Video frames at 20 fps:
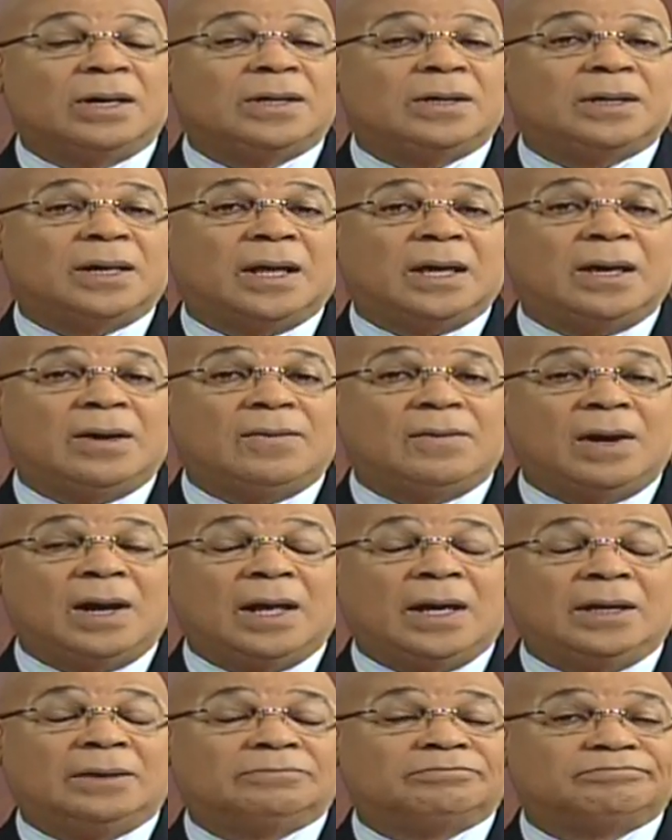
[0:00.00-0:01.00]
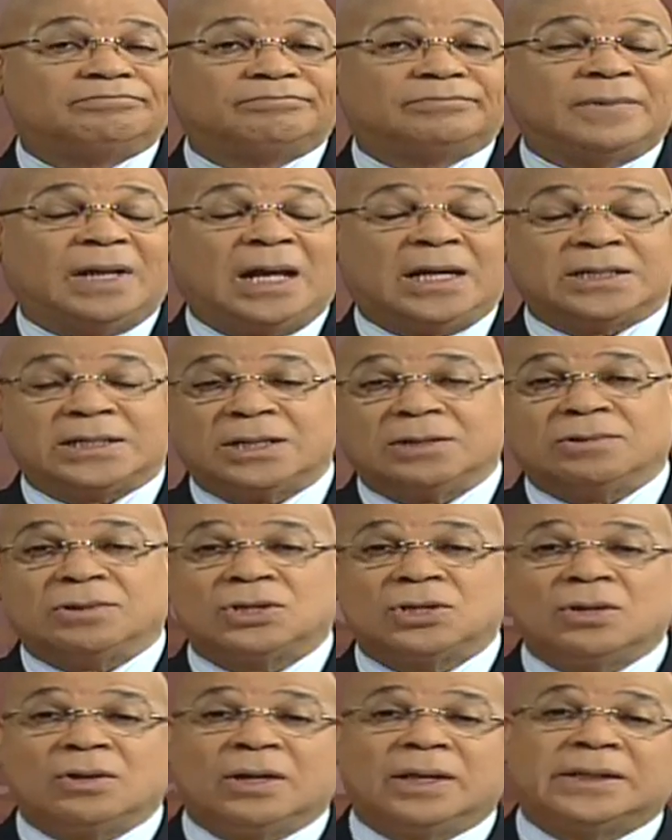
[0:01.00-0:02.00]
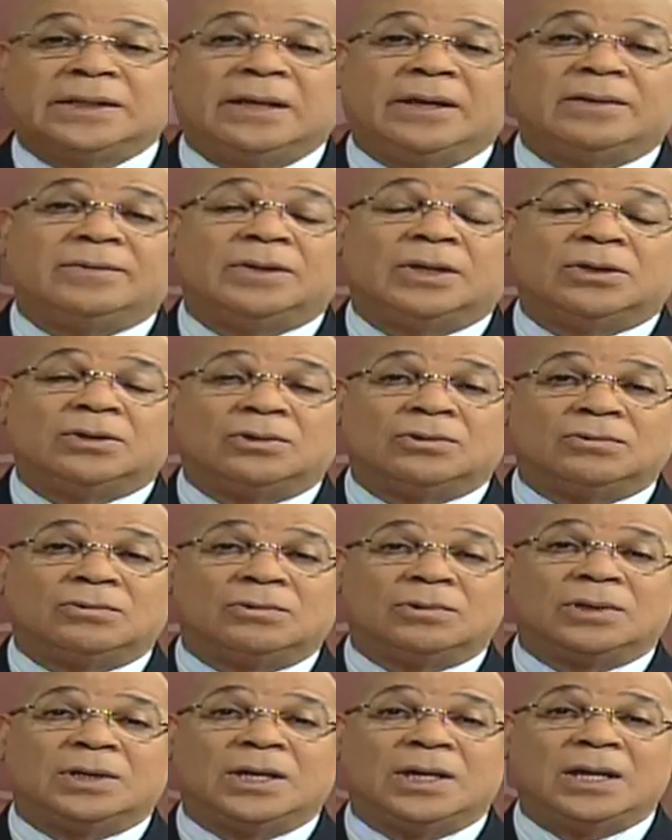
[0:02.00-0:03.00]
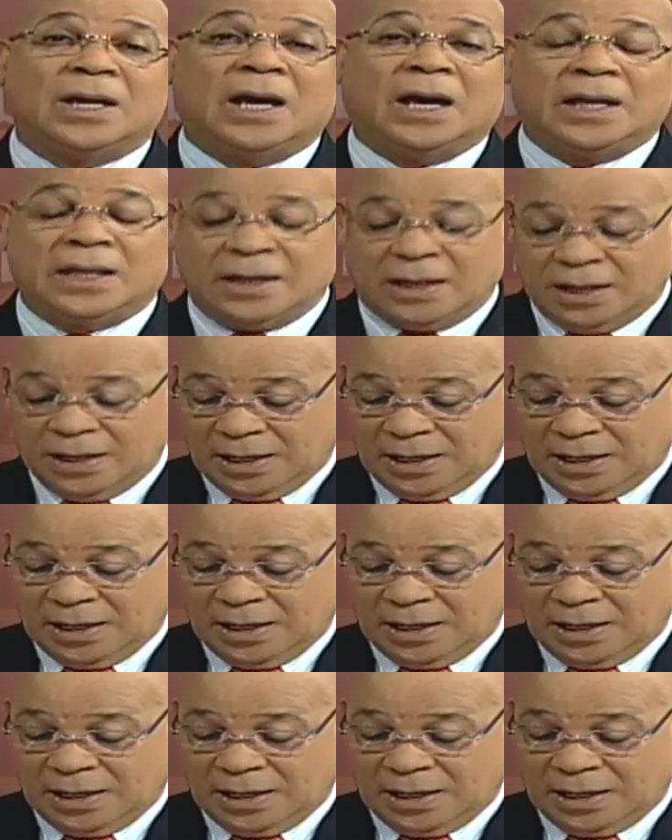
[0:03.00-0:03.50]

Es increíble la situación que está viviendo Turquía.